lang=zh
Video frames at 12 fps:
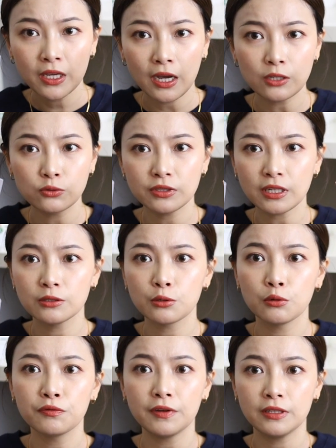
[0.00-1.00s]
啊，就是像这
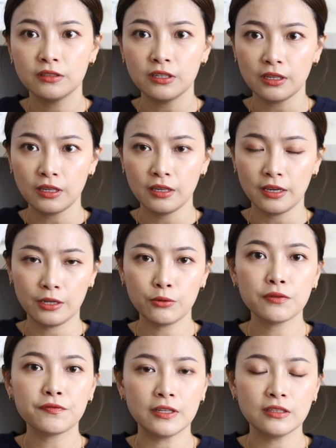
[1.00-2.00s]
种粉底液啊，
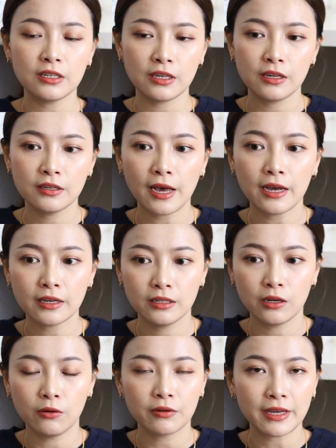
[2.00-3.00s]
因为粉底液它跟
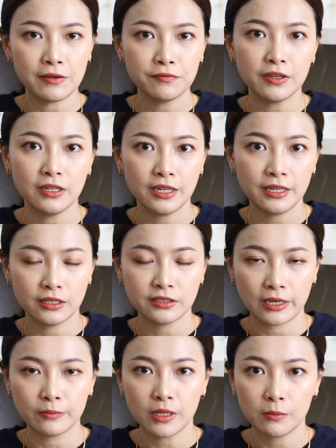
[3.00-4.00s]
那种干粉类的
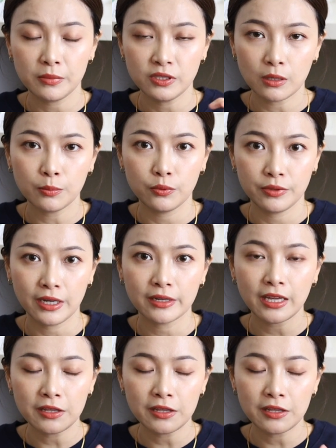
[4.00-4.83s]
产品比较不一样，